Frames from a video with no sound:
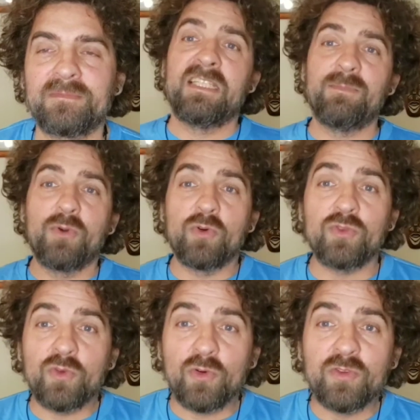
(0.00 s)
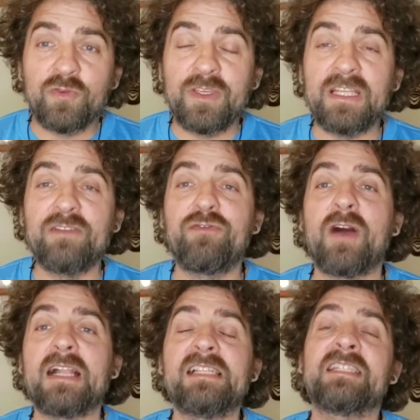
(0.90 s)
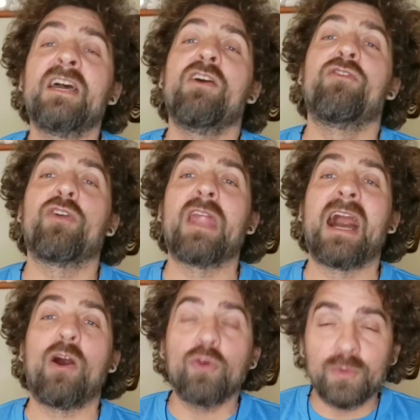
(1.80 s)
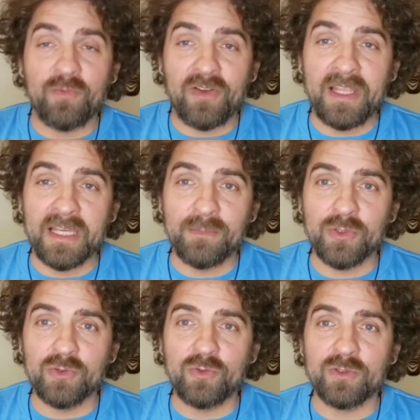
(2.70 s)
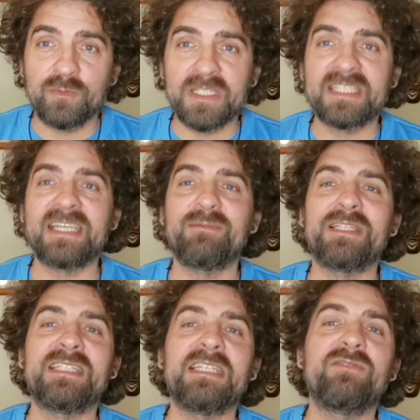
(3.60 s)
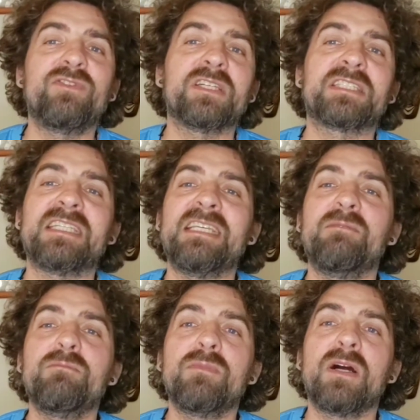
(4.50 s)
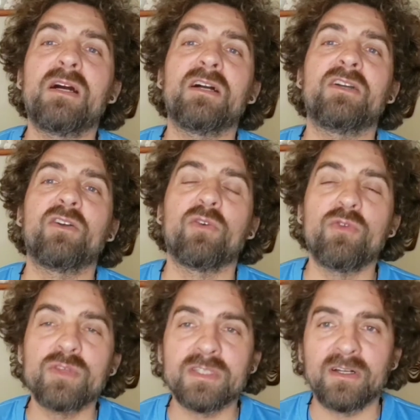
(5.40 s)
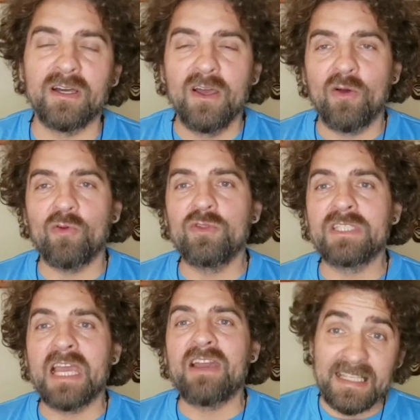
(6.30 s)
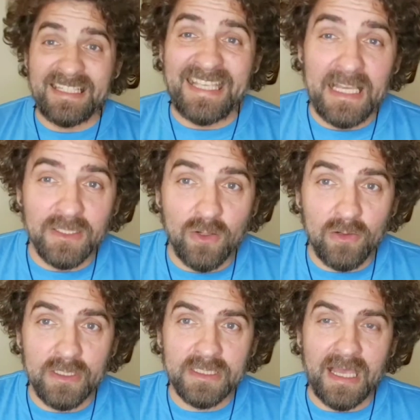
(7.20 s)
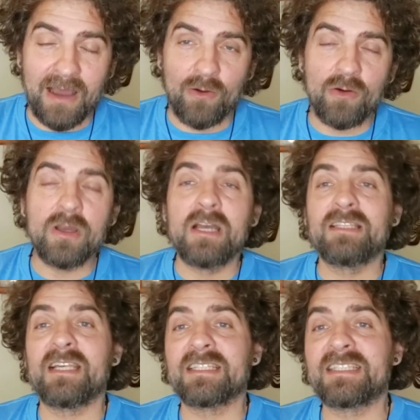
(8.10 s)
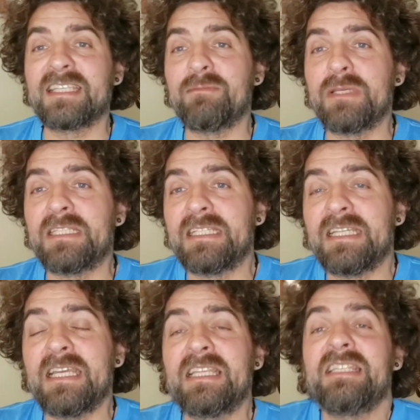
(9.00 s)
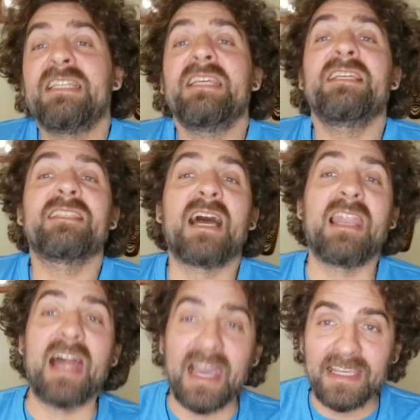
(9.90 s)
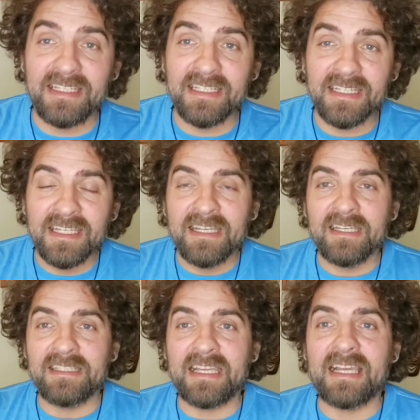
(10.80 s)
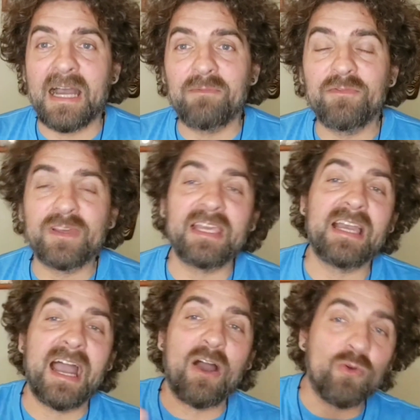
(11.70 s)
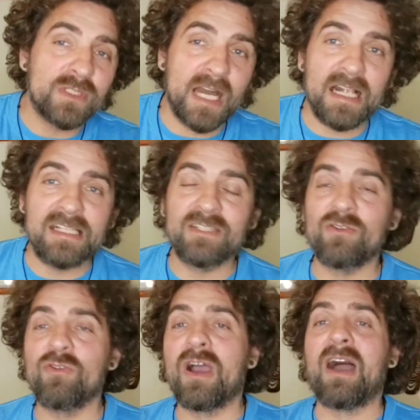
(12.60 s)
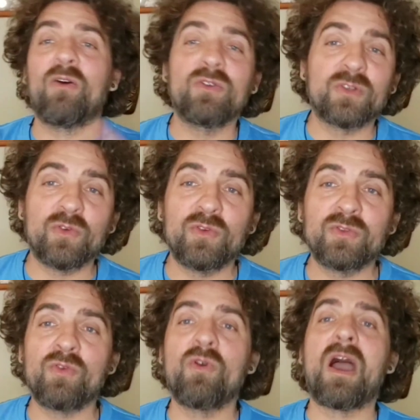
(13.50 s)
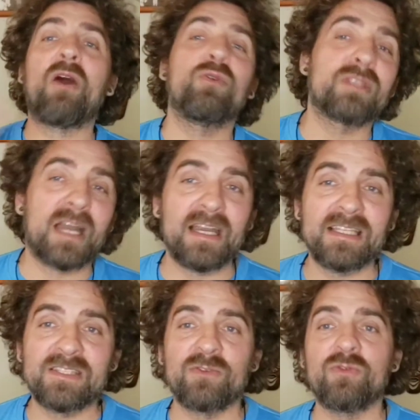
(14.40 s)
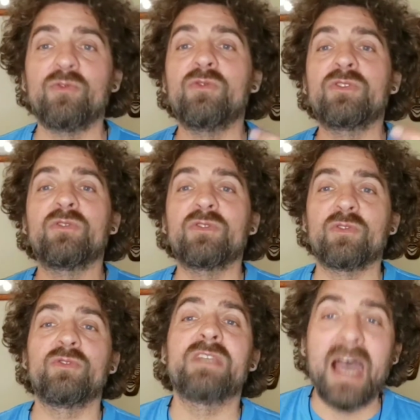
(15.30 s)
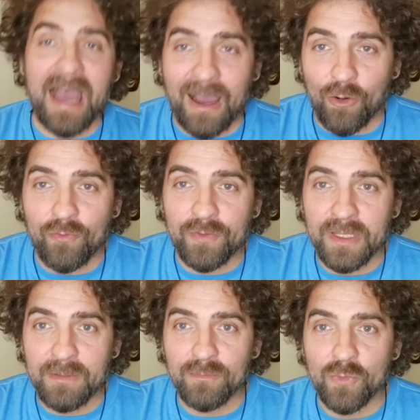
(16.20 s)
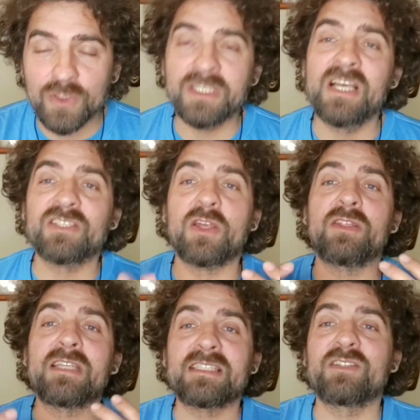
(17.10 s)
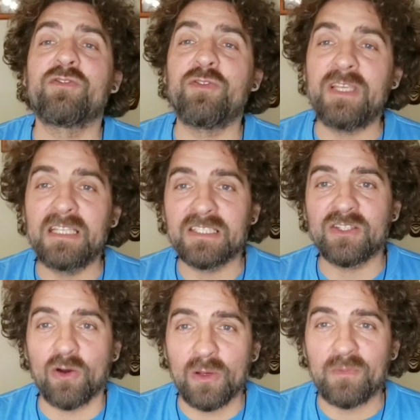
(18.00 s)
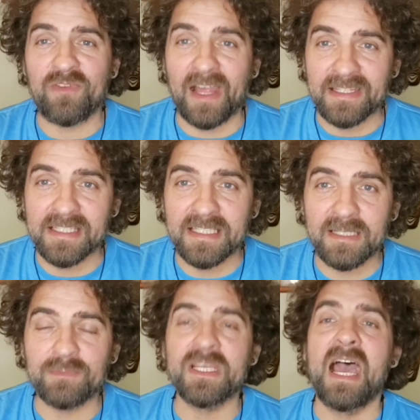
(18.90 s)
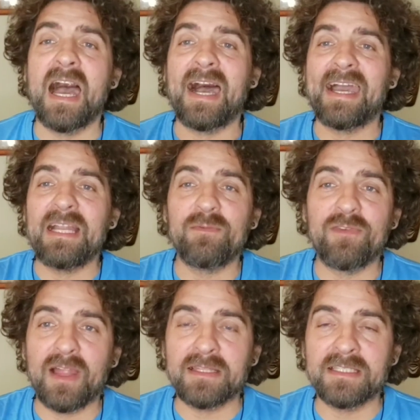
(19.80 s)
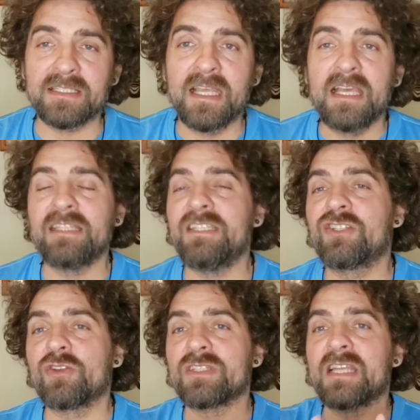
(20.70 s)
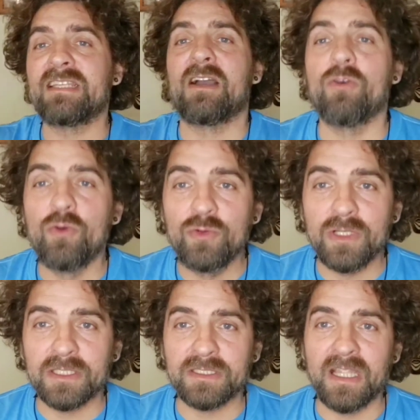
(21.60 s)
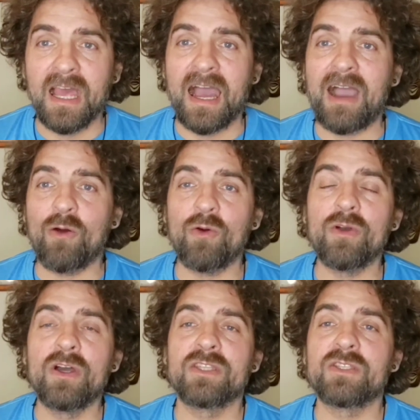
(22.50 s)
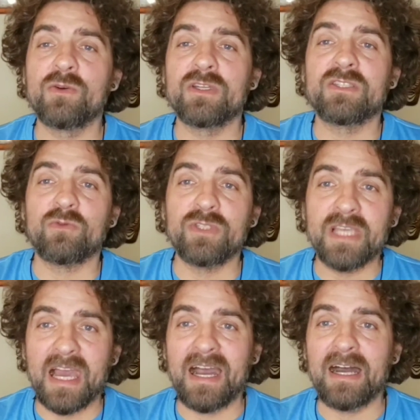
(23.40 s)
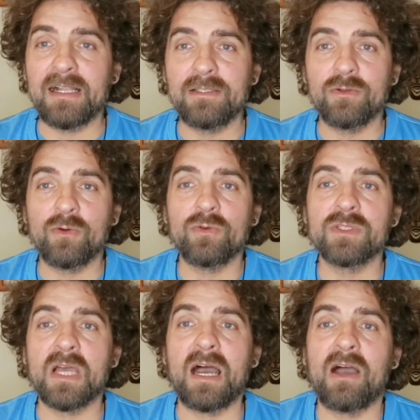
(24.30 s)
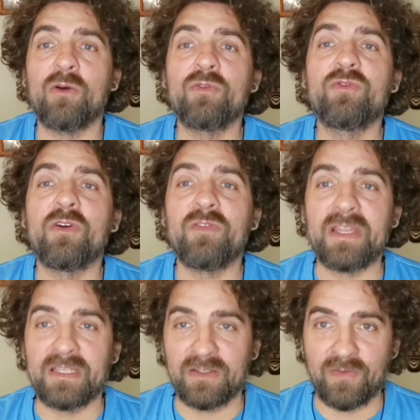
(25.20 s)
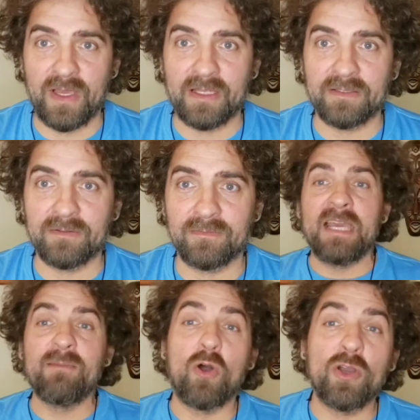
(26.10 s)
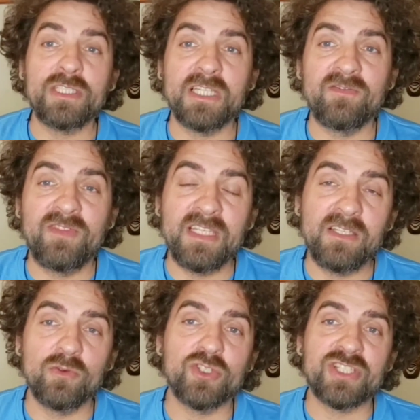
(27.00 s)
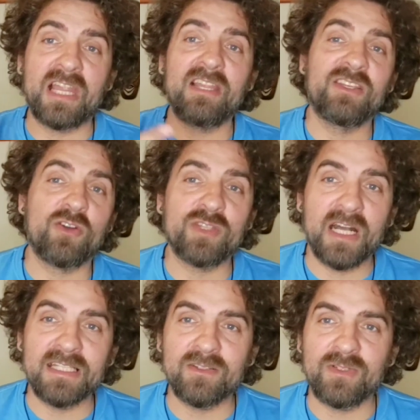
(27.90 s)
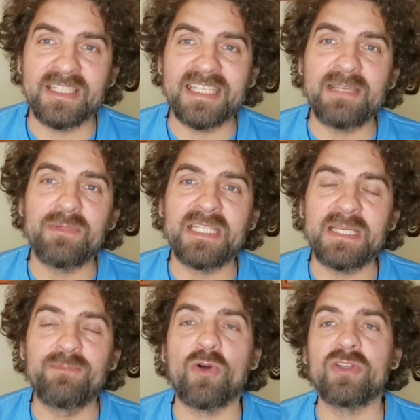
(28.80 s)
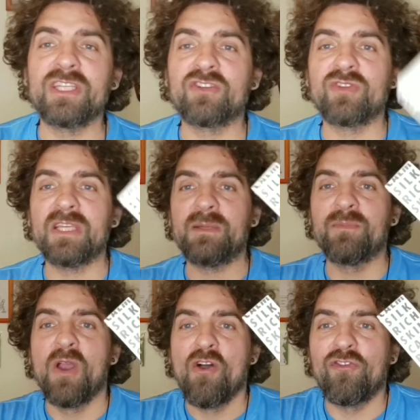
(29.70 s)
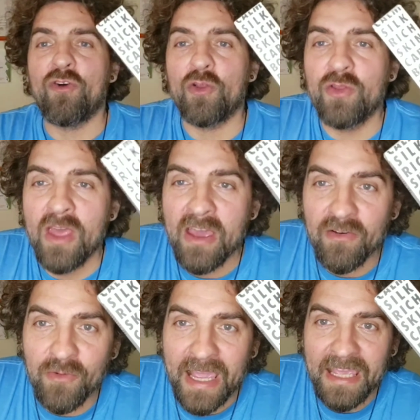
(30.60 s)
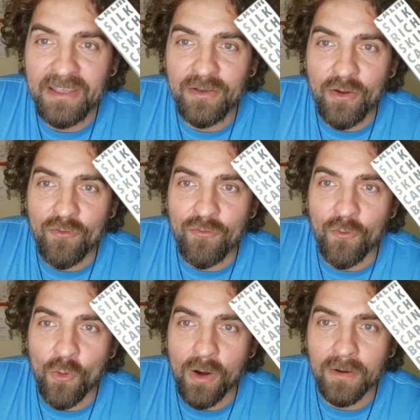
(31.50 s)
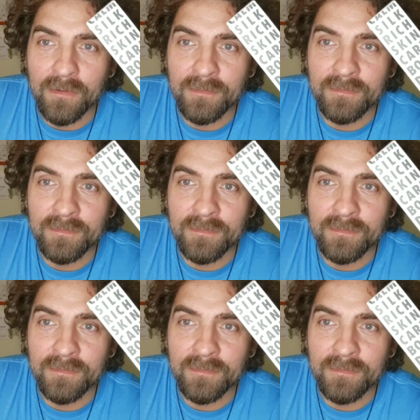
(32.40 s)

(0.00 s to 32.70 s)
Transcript: Die Produktvielfalt von Hautpflegeprodukten mit CBD wird immer größer und sehr toll ist auch, dass CBD nicht alleine den Kampf gegen Hautalterung, Hautrötung, Hautreizung und und und aufnehmen muss, sondern dass es viele tolle Pflanzen gibt, Heilpflanzen, die schon seit Jahrhunderten auch zur Gesunderhaltung unserer Haut verwendet werden. Im heutigen Video stelle ich euch also die CBD Body Cream von Way vor.